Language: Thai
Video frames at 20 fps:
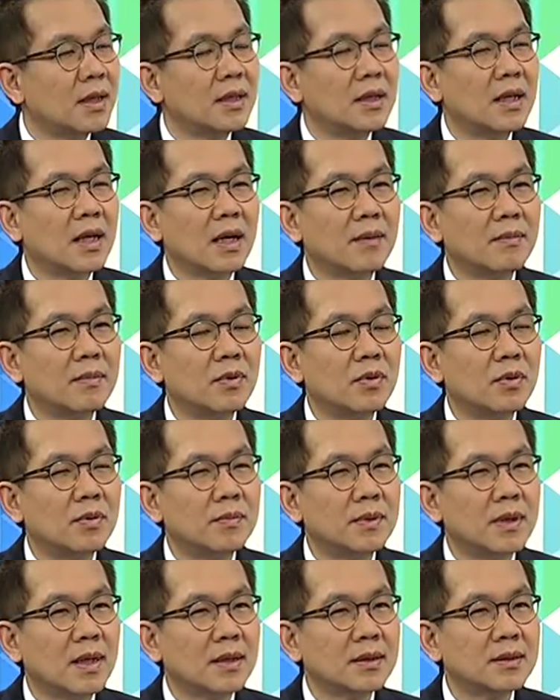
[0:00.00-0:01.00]
นะครับรวม
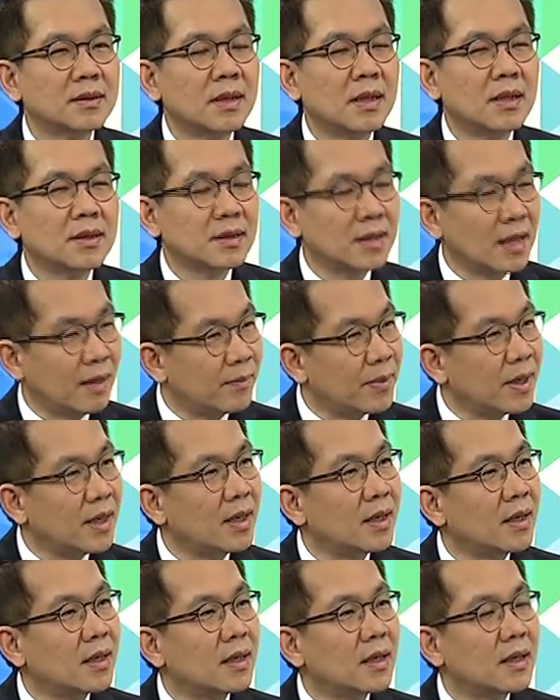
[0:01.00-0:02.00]
ทั้งสนามบิน
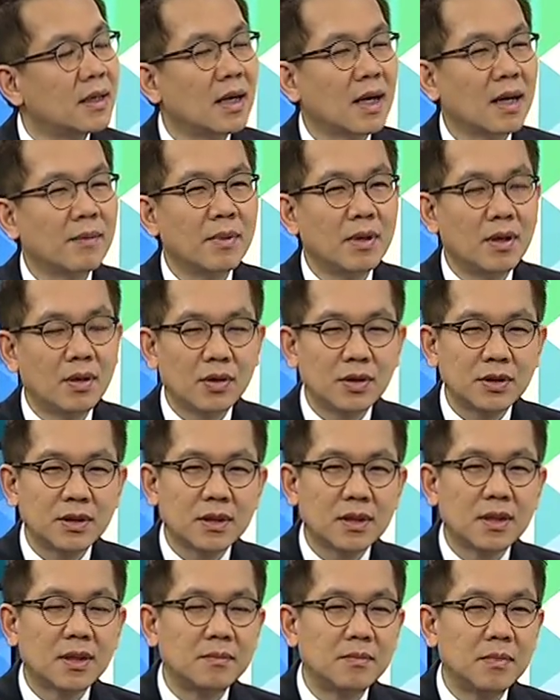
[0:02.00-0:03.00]
นะครับแล้วก็จะ
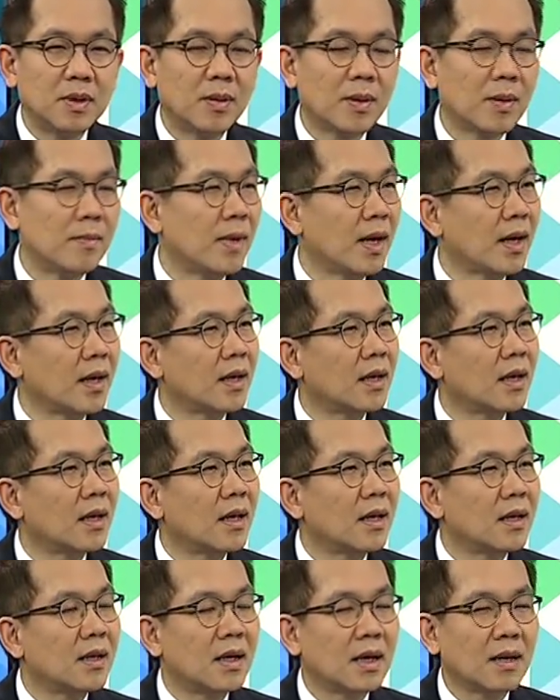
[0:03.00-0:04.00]
เกิดเมืองให
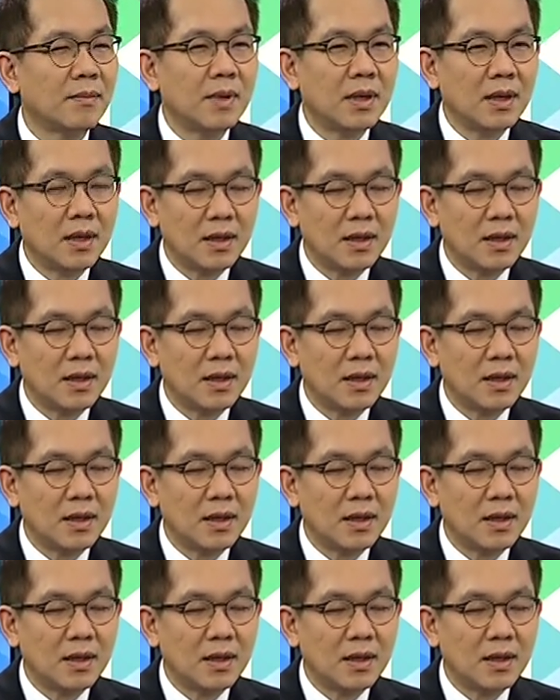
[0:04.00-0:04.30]
ม่ๆนะครับ